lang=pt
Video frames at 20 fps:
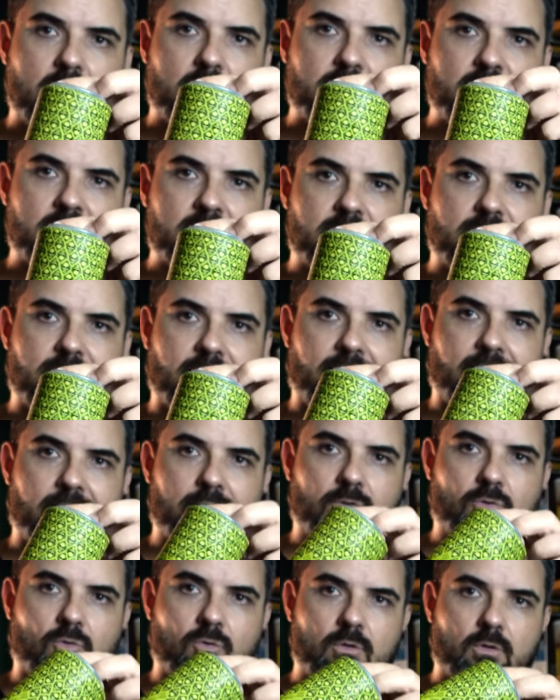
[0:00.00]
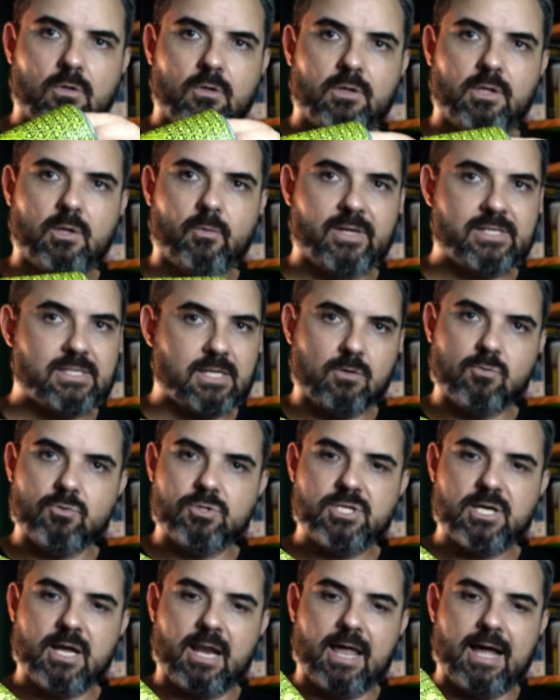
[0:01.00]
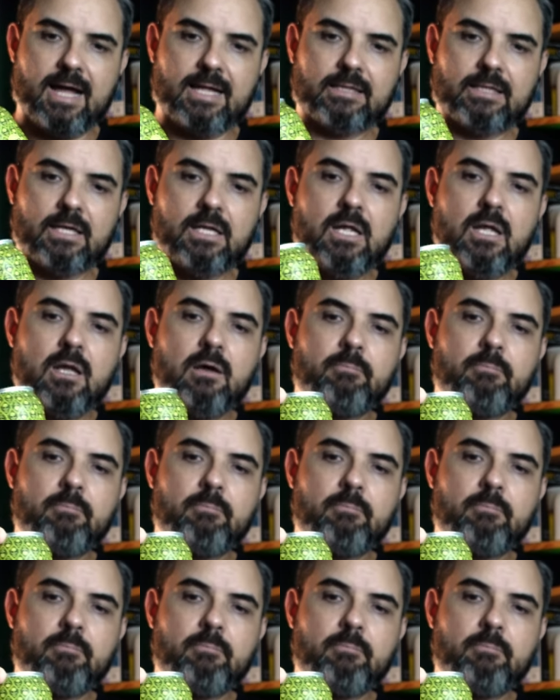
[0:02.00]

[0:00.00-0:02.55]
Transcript: discreto, não é sacudir a lata,